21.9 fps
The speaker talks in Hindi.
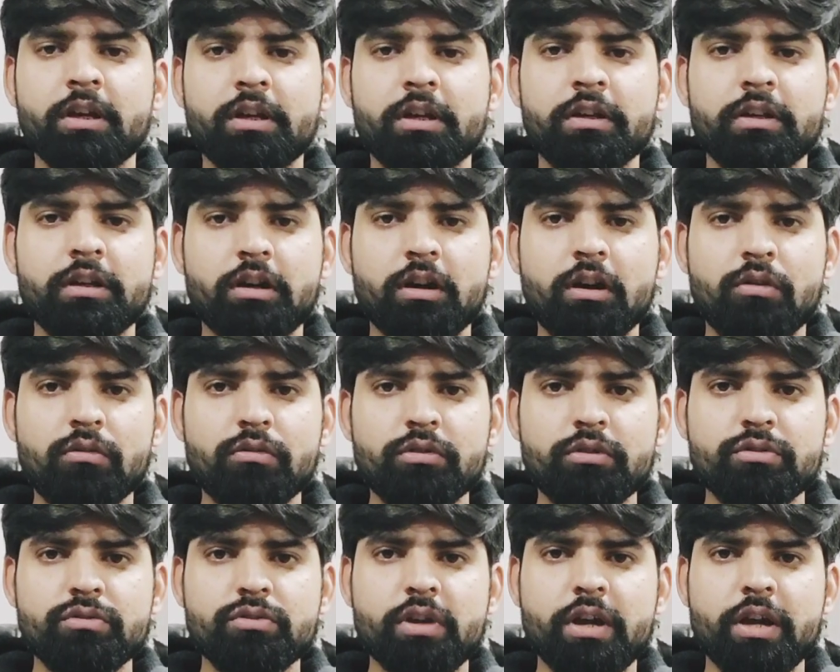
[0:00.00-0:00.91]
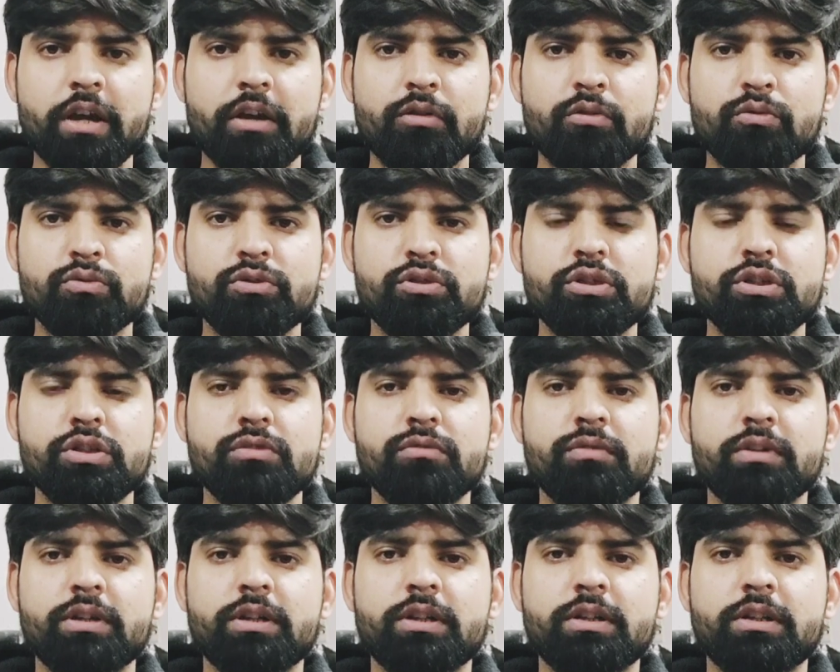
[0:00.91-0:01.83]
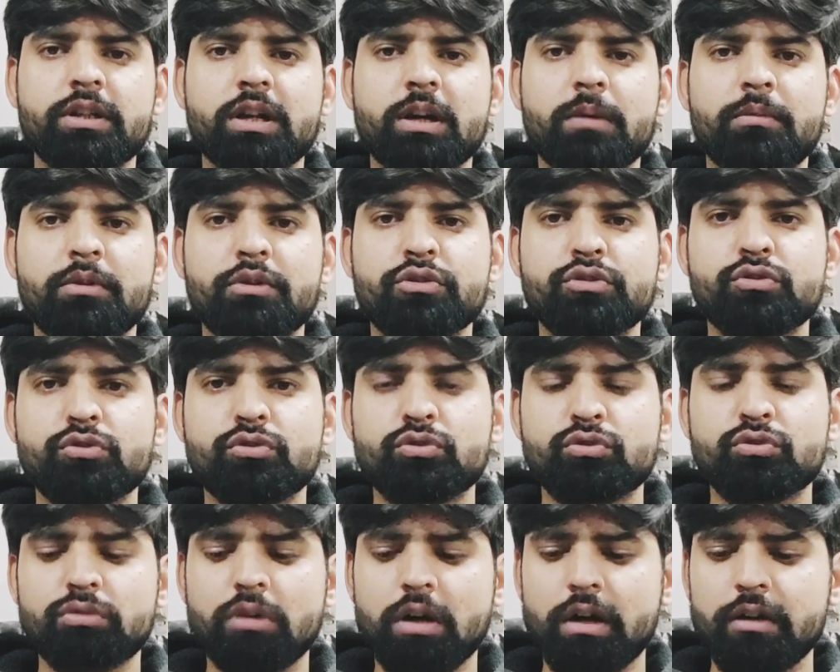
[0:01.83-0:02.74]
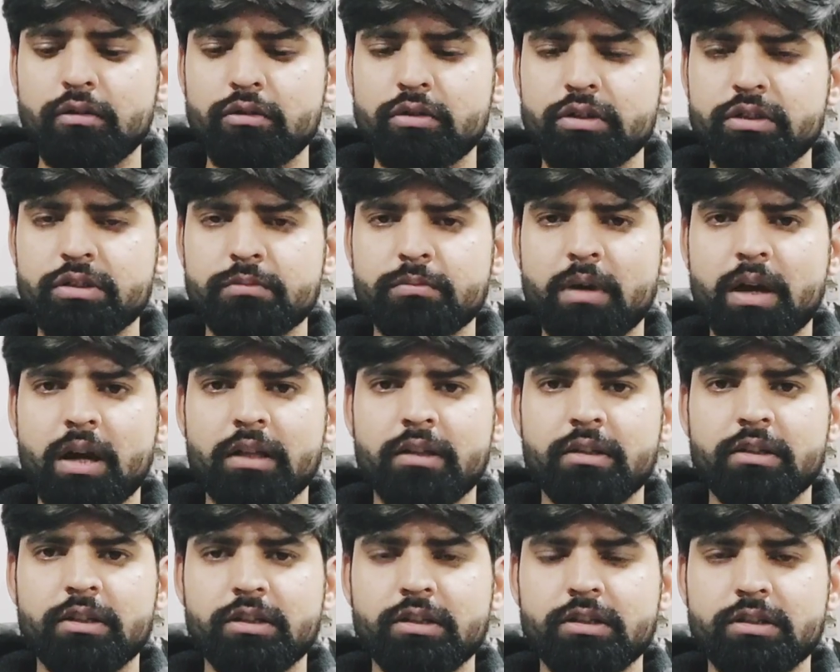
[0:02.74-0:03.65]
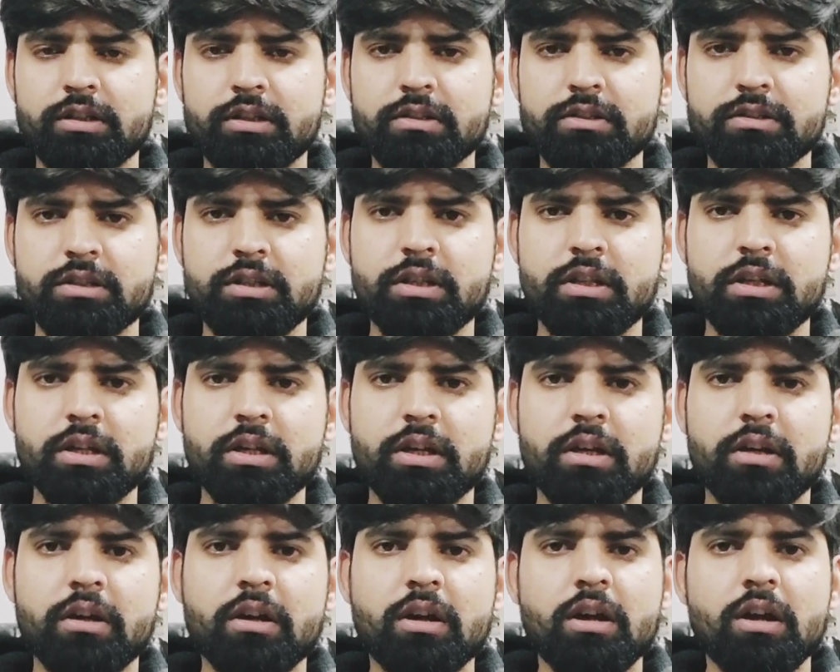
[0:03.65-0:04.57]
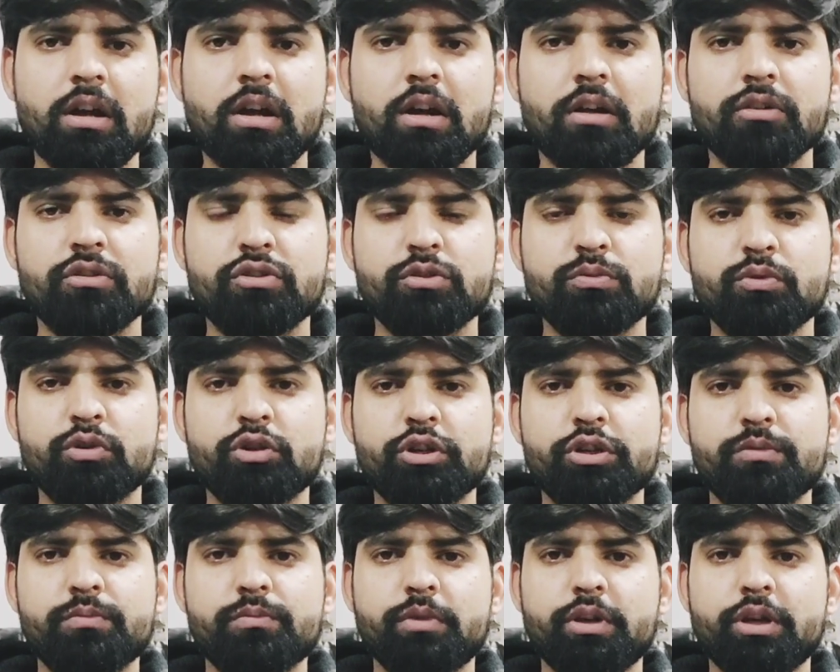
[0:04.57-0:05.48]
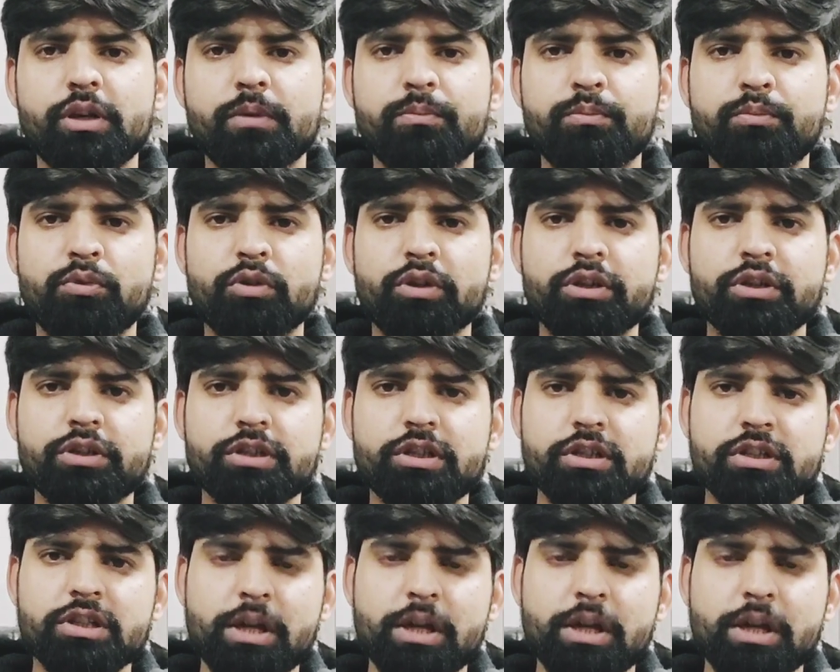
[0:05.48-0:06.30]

इनकाउंटर जो है कुछ ही वक्त कबल शुरू हुआ है और इस बात की तस्दीक जम्मू कश्मीर पुलिस की